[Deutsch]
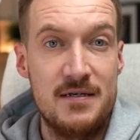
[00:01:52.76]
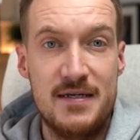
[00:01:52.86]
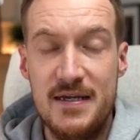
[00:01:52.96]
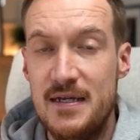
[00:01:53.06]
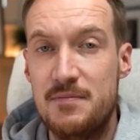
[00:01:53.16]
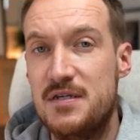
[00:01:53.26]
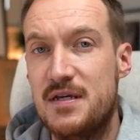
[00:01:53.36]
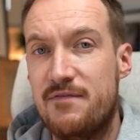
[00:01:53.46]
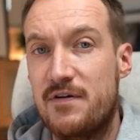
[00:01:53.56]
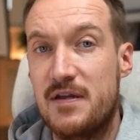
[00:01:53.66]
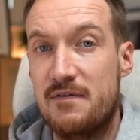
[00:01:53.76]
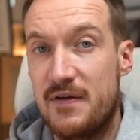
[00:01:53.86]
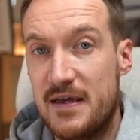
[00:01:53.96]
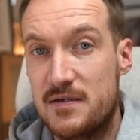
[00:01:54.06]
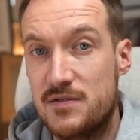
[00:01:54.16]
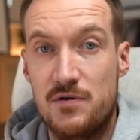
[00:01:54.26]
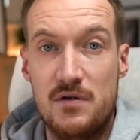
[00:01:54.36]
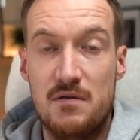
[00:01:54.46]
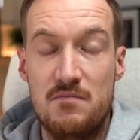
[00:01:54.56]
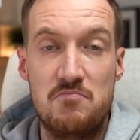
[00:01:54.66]
Die gehen nämlich nicht einfach wieder weg,
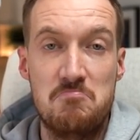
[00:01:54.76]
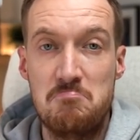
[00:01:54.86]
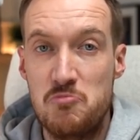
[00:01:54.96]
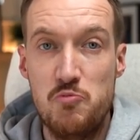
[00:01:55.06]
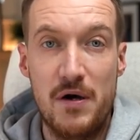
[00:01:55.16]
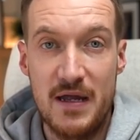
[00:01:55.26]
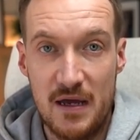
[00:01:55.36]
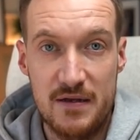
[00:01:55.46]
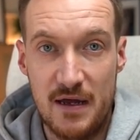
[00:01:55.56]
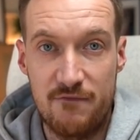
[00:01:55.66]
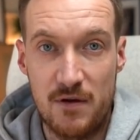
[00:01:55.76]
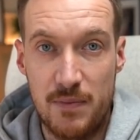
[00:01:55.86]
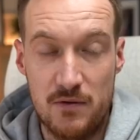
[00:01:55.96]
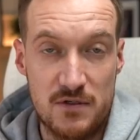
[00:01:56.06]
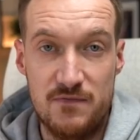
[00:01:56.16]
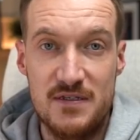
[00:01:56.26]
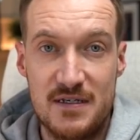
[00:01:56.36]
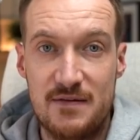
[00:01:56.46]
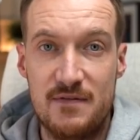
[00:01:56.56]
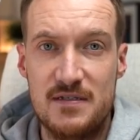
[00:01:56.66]
sondern übernachten einfach bei uns. Wir
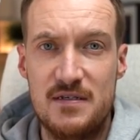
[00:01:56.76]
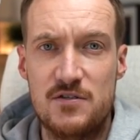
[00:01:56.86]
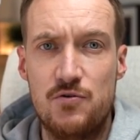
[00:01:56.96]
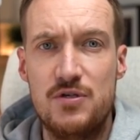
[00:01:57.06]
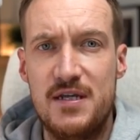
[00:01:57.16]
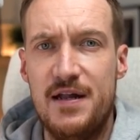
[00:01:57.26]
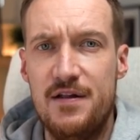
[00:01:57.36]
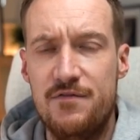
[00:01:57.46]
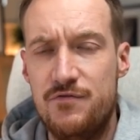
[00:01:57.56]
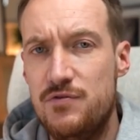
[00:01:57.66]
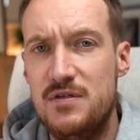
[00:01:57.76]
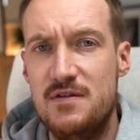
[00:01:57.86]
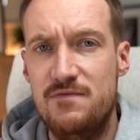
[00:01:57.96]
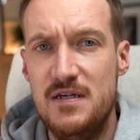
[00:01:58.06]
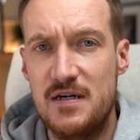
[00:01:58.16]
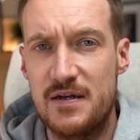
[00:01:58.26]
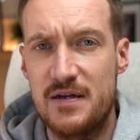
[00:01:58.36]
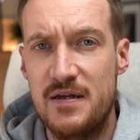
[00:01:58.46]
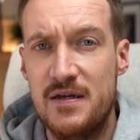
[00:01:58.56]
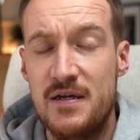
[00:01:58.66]
sind quasi das Hotel für diese Viren.